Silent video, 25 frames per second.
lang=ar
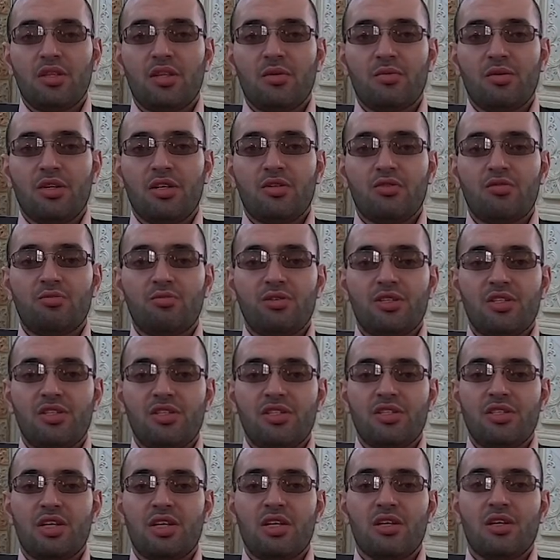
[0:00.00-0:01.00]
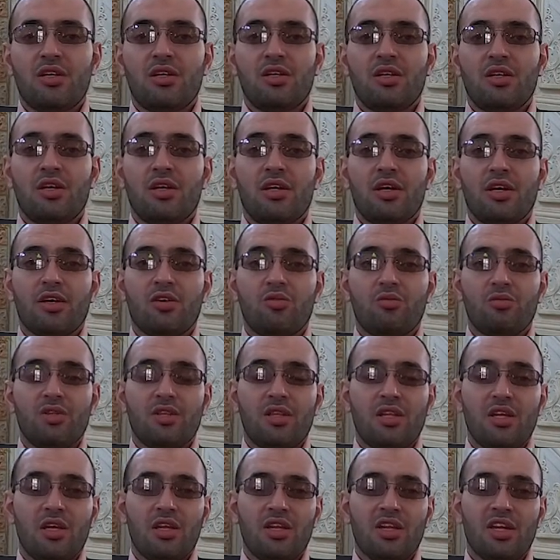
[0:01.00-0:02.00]
تبعهم بإحسان إلى يوم
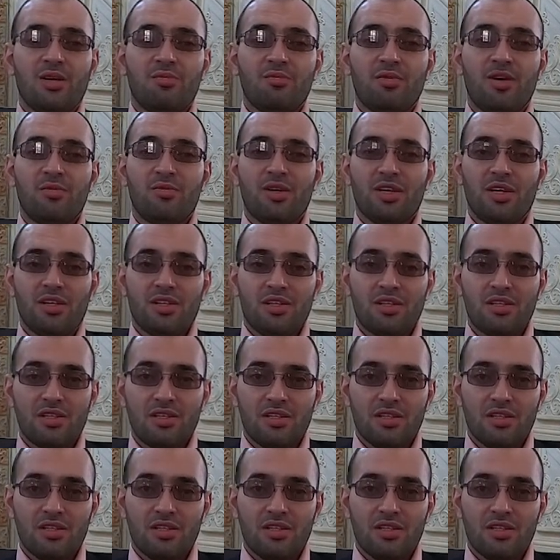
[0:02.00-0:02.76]
الدين أما بعد